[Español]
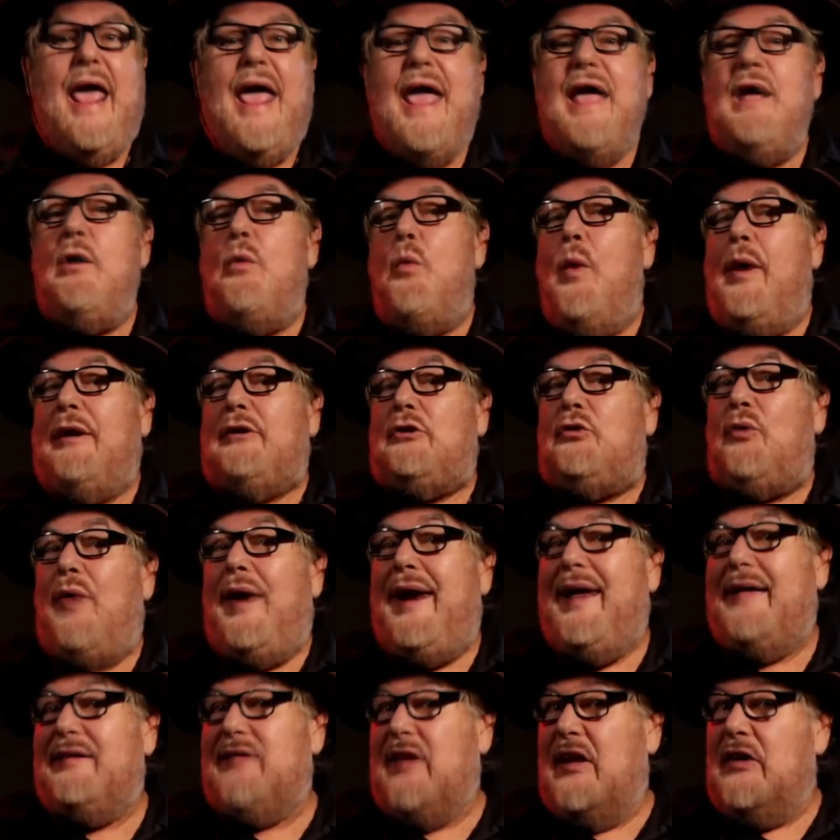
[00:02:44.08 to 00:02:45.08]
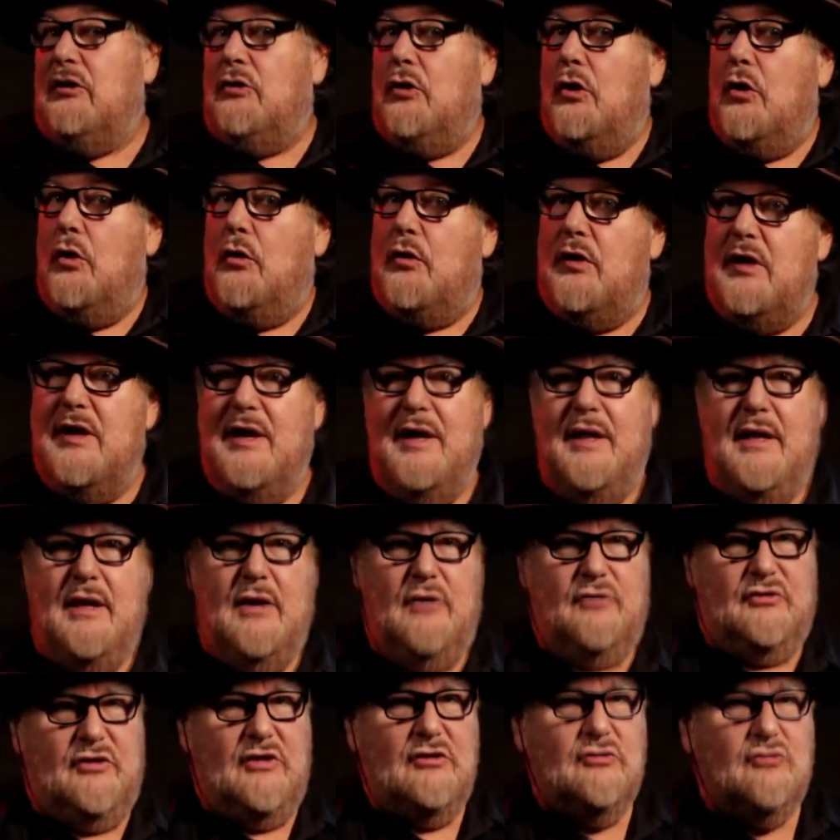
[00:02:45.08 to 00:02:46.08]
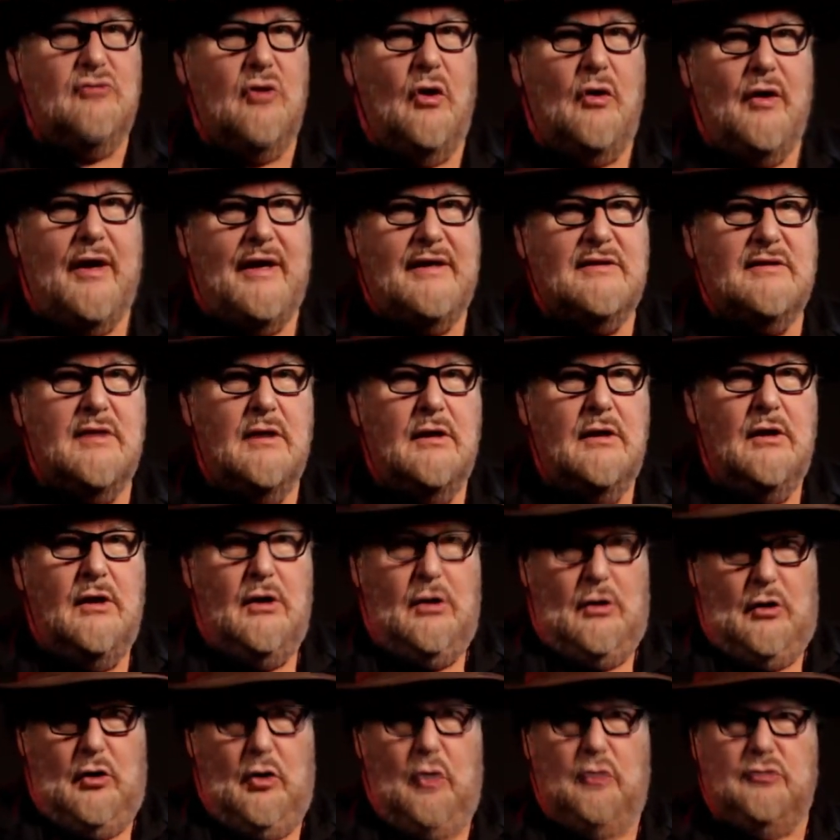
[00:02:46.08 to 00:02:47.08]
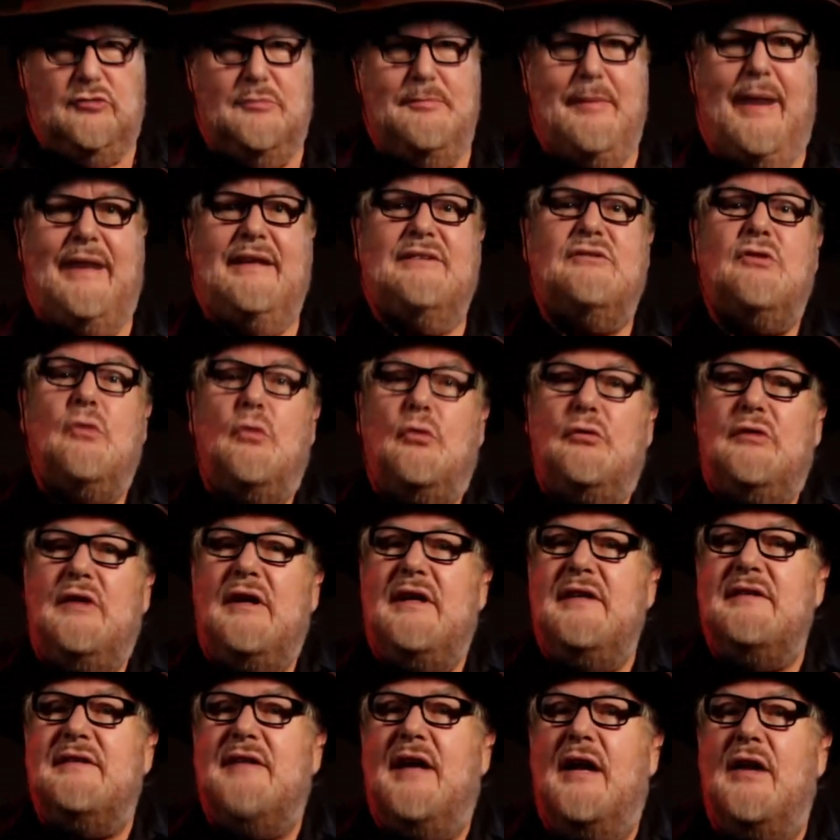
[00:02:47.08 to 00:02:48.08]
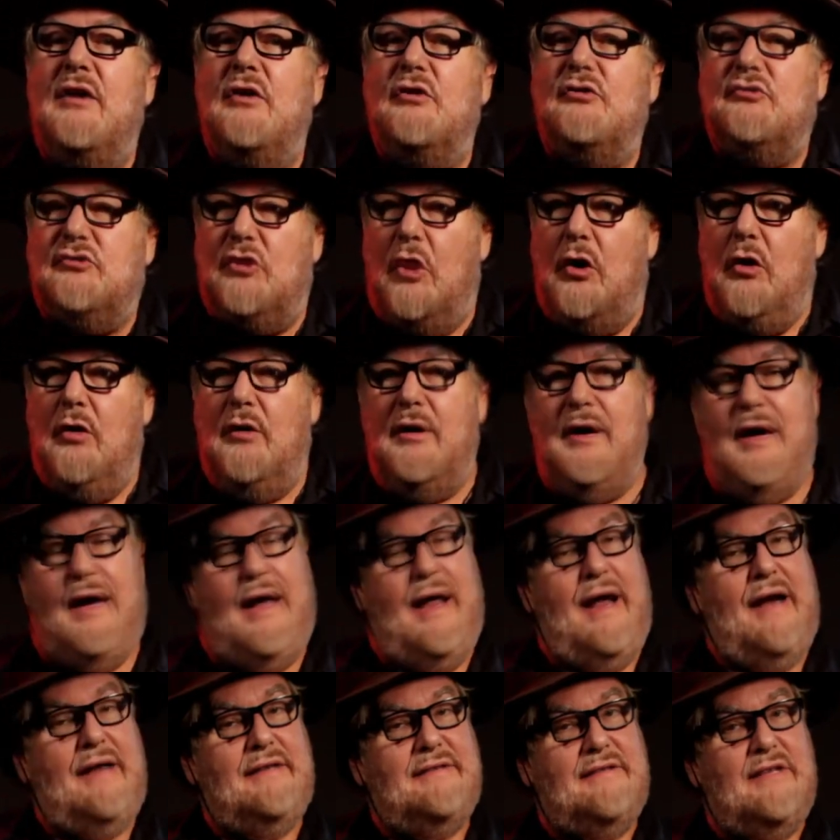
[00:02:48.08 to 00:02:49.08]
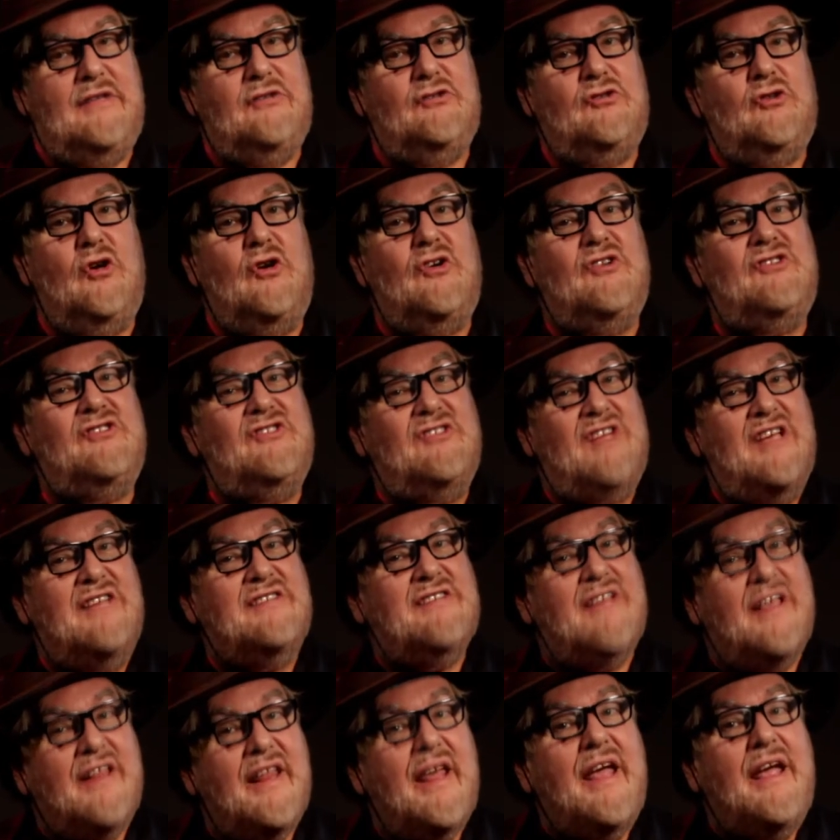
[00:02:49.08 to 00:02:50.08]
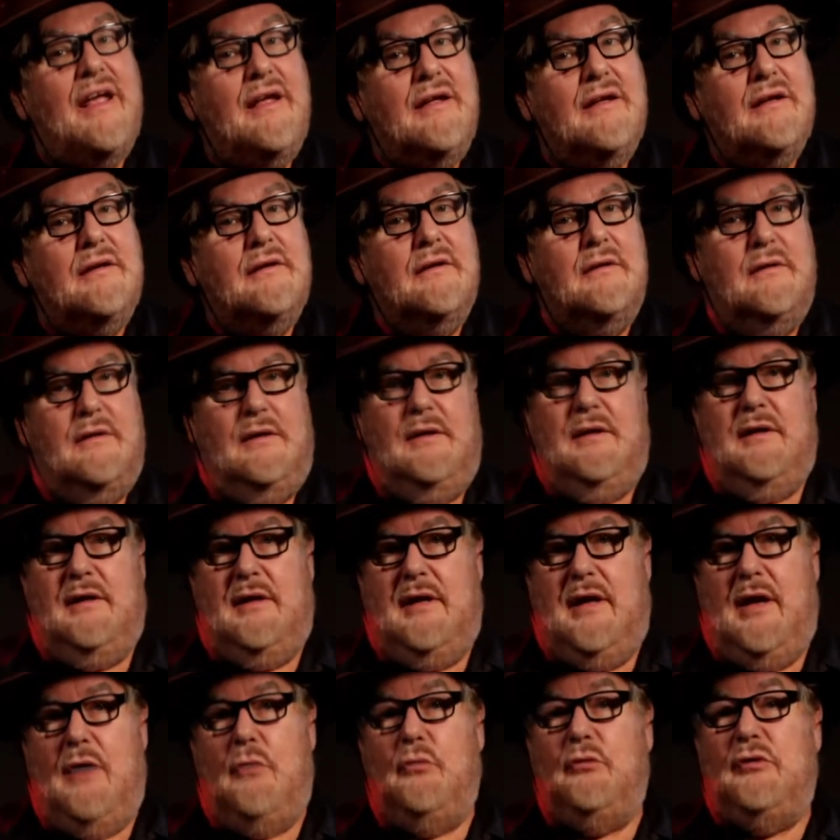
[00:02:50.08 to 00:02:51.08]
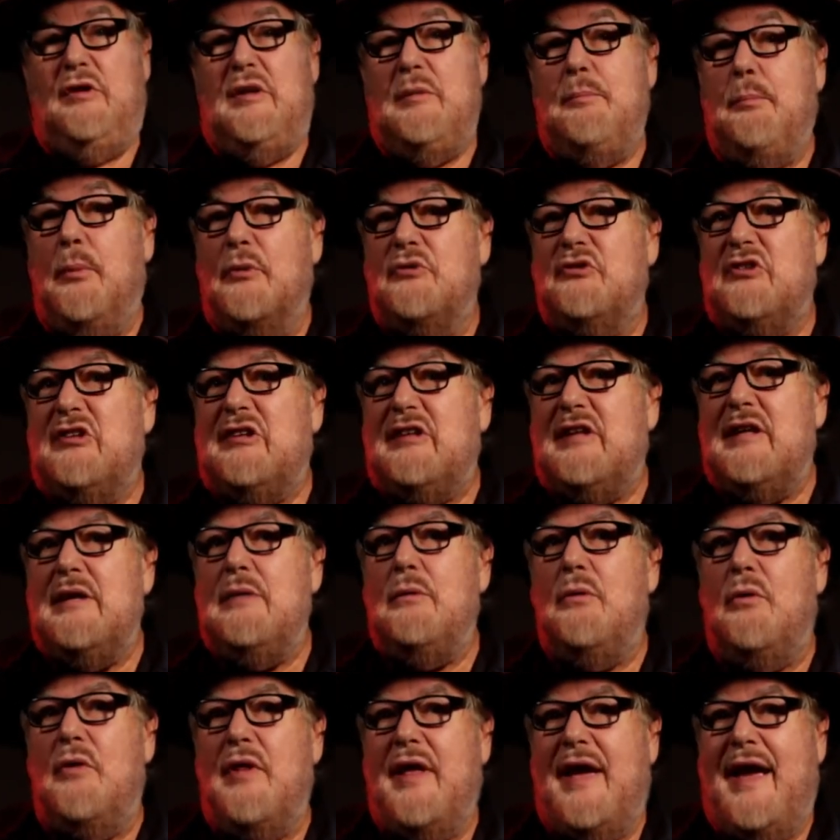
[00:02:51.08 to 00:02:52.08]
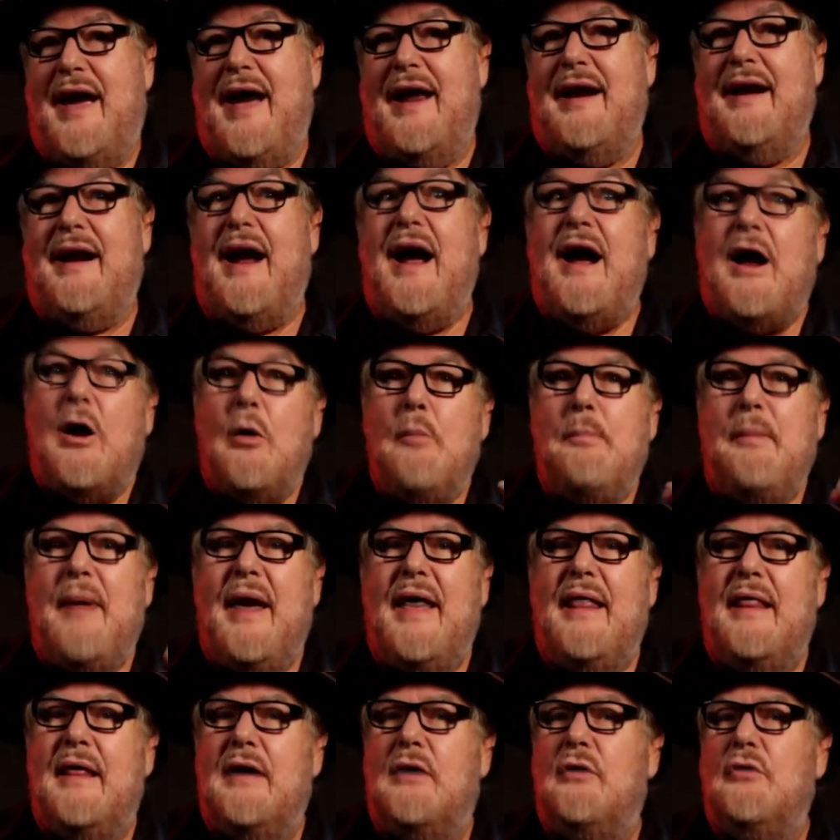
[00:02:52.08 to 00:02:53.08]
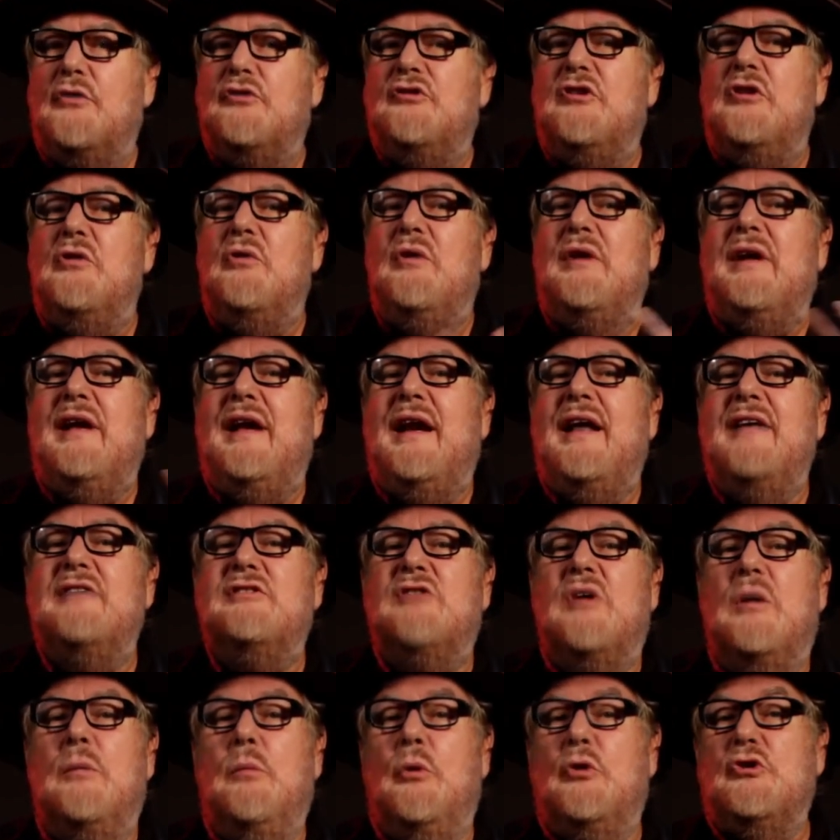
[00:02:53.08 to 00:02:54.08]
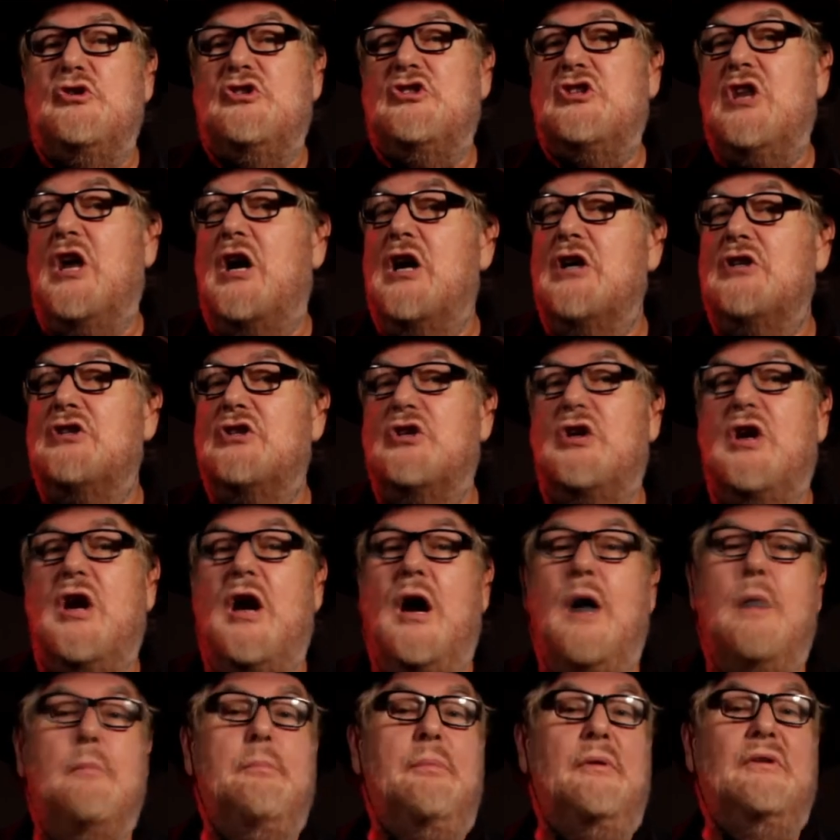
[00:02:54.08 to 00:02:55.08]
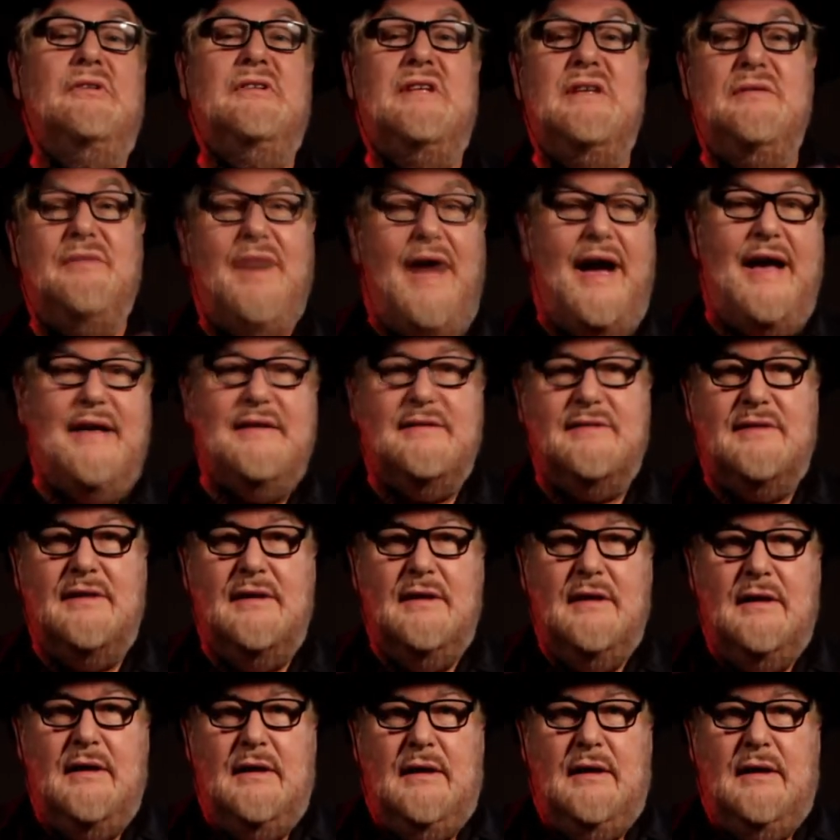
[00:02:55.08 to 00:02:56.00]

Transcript: En cuanto a la tecnología de los sensores, los más utilizados son el sensor CCD, que es un dispositivo de carga acoplada conocido en inglés como Charge Coupled Device,